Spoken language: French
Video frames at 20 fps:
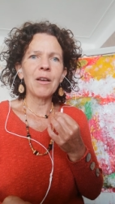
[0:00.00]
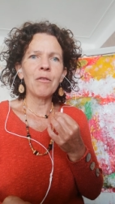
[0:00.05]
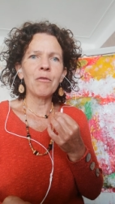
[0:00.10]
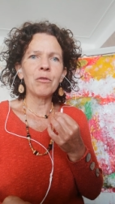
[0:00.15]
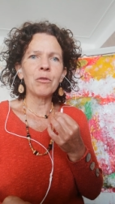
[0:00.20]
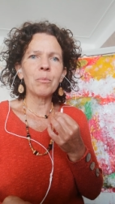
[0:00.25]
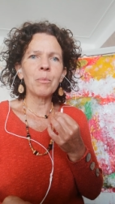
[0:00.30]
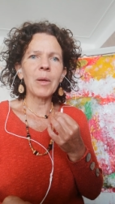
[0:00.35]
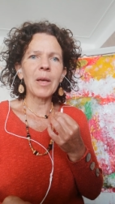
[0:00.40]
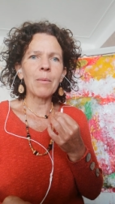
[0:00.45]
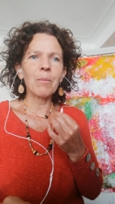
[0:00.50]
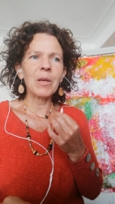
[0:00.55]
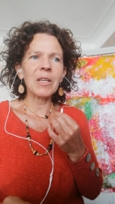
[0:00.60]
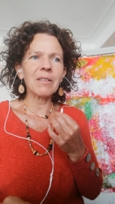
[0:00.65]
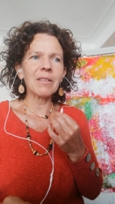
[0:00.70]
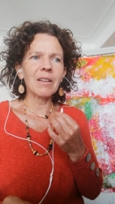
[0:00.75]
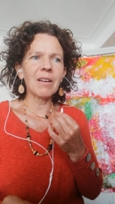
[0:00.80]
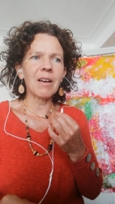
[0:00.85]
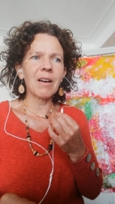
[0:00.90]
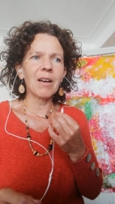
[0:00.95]
vous
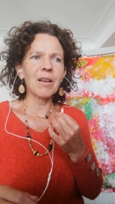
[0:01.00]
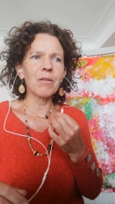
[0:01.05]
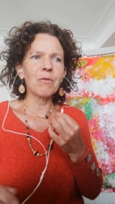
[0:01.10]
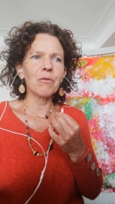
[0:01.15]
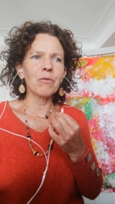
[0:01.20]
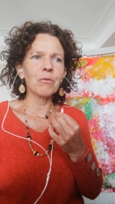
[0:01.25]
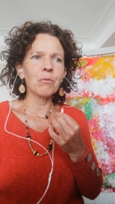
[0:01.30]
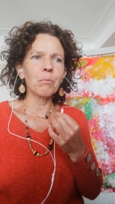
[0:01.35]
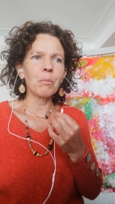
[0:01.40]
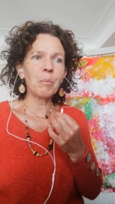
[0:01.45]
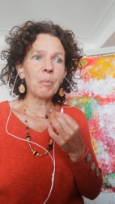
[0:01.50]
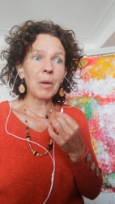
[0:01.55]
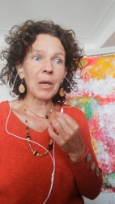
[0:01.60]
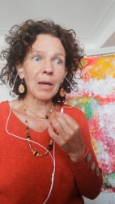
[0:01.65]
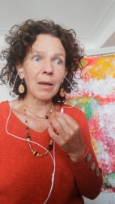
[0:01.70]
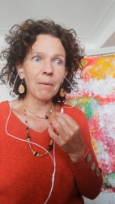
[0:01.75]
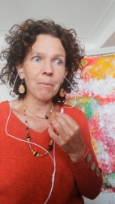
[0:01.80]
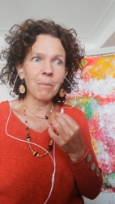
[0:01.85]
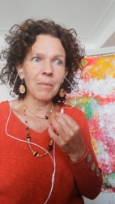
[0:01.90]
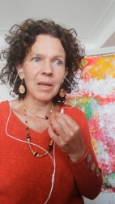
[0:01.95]
permettra et vous
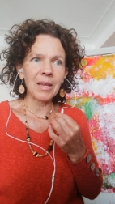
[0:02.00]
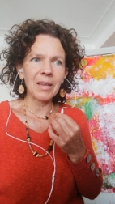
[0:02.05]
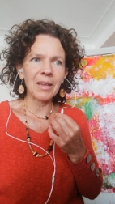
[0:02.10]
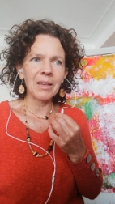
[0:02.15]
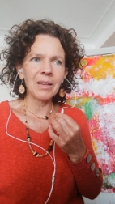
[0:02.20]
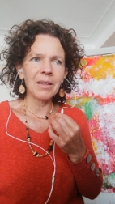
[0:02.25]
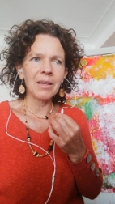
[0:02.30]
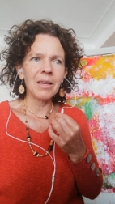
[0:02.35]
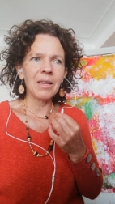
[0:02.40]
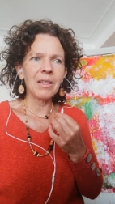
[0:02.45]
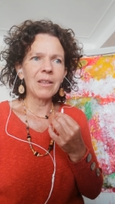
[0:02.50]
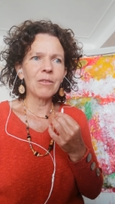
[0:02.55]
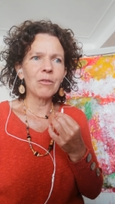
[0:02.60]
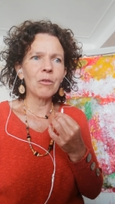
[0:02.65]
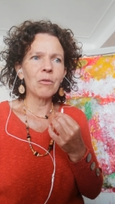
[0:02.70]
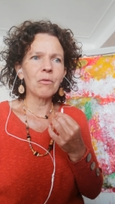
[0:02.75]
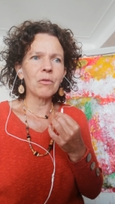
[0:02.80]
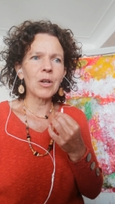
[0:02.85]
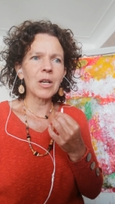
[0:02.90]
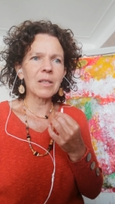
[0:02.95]
permet
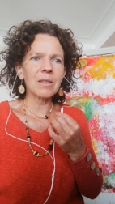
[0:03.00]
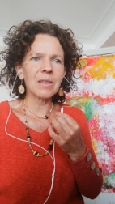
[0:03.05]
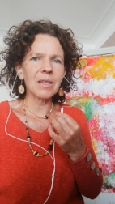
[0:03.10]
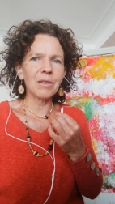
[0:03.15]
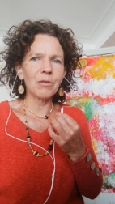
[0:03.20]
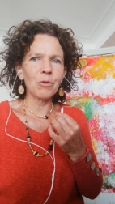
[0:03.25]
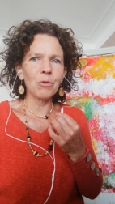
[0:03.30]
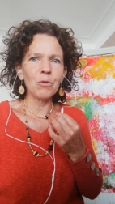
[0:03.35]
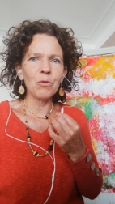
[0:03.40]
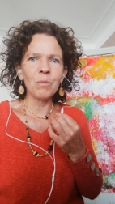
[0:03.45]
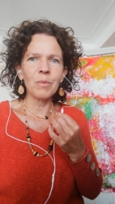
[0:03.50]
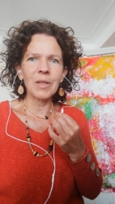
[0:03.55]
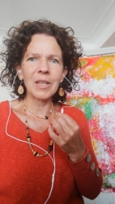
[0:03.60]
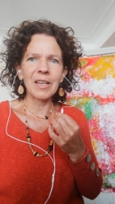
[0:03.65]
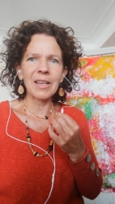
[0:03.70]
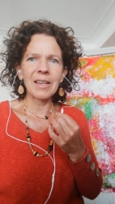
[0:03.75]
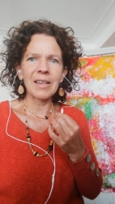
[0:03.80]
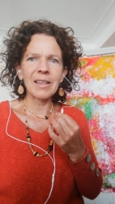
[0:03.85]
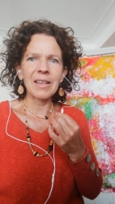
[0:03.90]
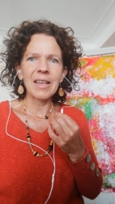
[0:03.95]
de voir cette
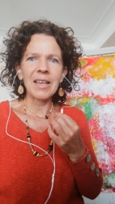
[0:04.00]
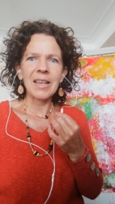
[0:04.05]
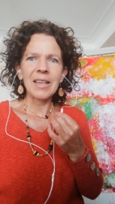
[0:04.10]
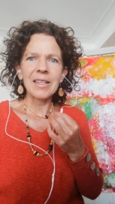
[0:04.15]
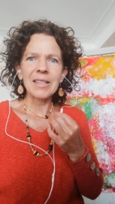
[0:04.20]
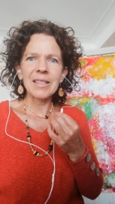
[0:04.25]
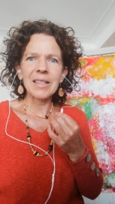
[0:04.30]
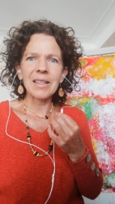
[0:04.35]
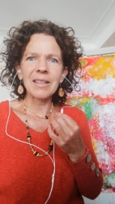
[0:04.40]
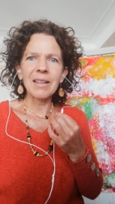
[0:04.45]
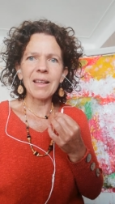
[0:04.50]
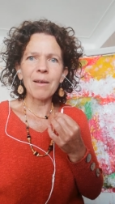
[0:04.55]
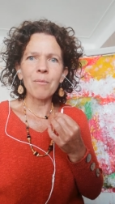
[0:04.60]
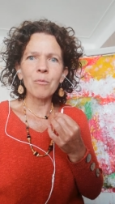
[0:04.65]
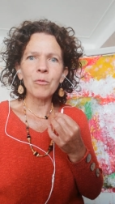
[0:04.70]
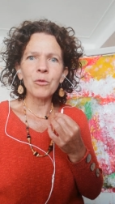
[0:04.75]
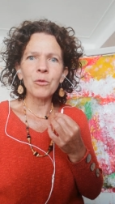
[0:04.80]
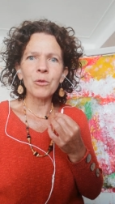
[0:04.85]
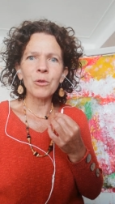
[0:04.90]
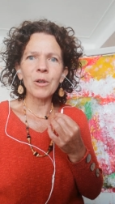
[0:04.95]
lumière, cet
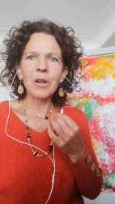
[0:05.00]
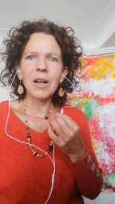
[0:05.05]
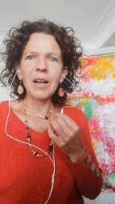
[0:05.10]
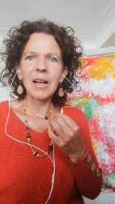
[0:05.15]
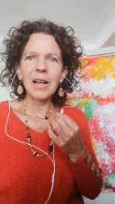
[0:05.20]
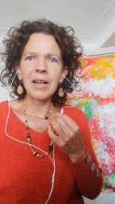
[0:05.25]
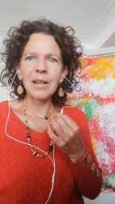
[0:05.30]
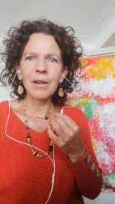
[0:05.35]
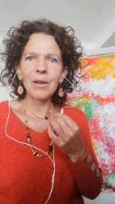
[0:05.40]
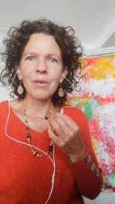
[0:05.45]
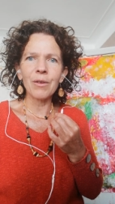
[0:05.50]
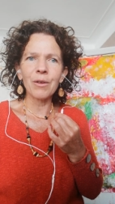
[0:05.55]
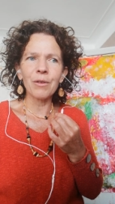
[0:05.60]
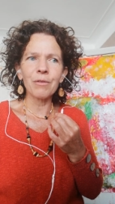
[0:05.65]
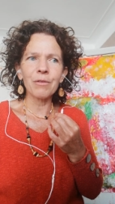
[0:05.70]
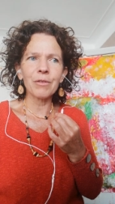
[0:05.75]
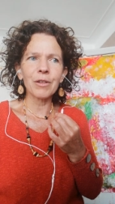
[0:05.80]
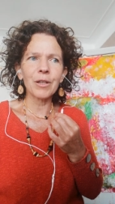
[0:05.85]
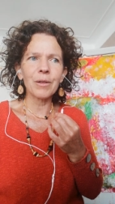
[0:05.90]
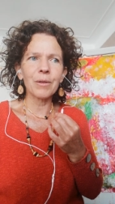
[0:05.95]
amour à l'œuvre.